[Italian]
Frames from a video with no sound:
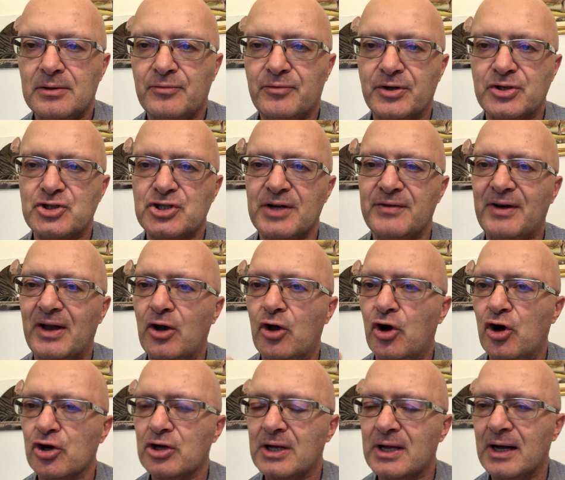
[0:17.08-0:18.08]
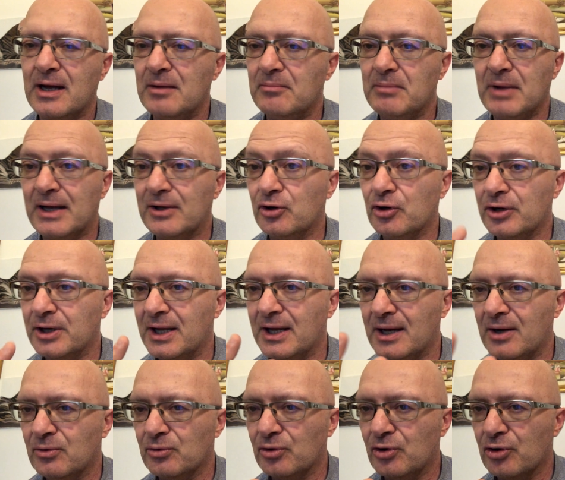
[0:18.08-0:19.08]
faceva l'oca, ma non
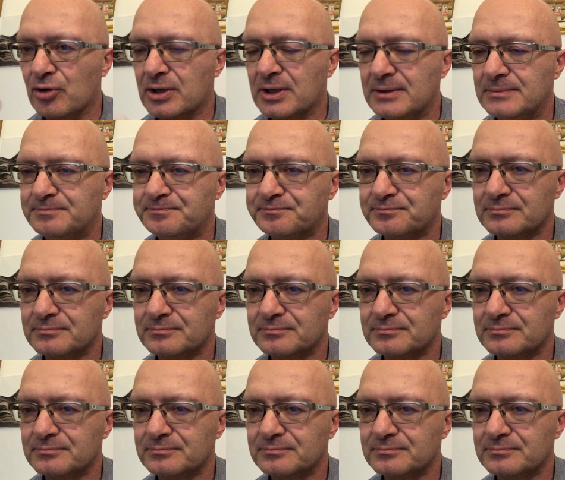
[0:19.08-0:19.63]
era un'oca.